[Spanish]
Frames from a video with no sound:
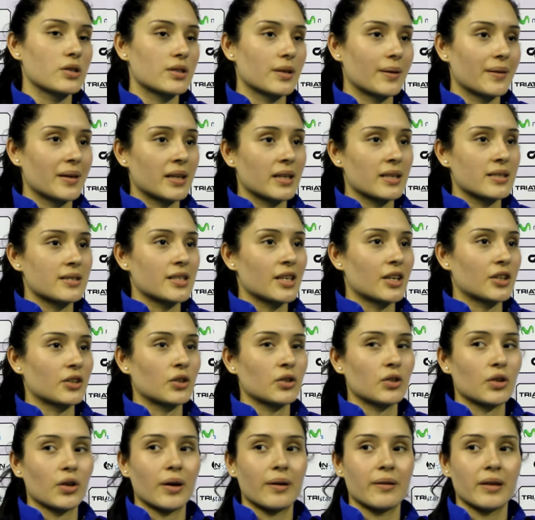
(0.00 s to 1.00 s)
si bien es
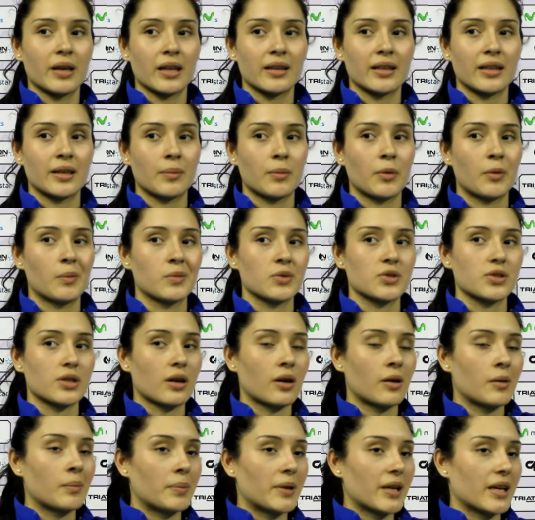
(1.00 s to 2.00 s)
cierto todavía tenemos muchas
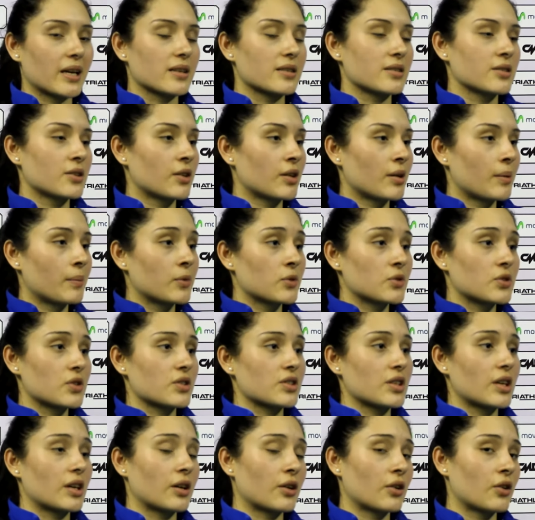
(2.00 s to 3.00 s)
complicaciones,
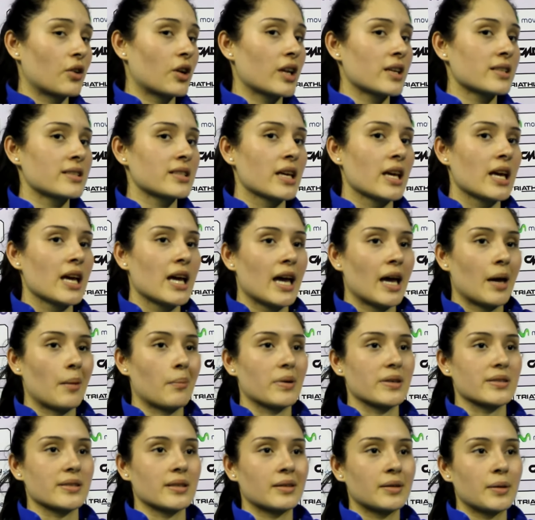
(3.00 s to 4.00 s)
muchos errores,
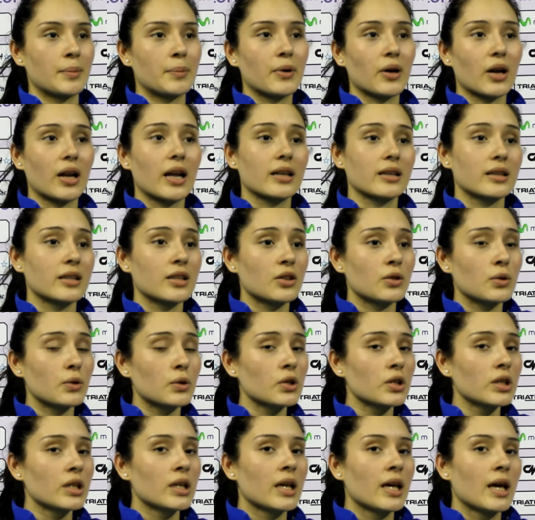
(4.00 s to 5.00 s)
empezando por la
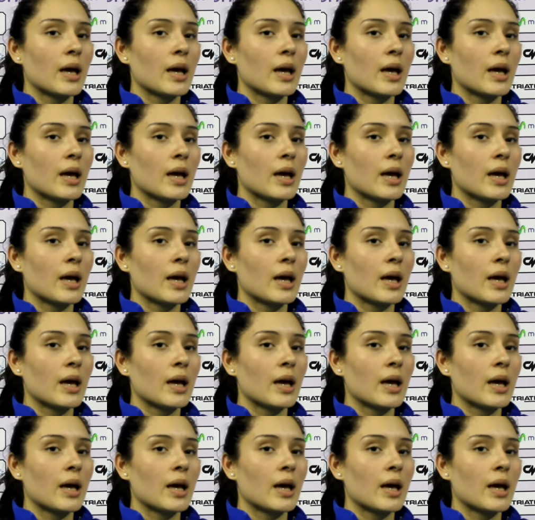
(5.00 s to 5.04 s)
actitud,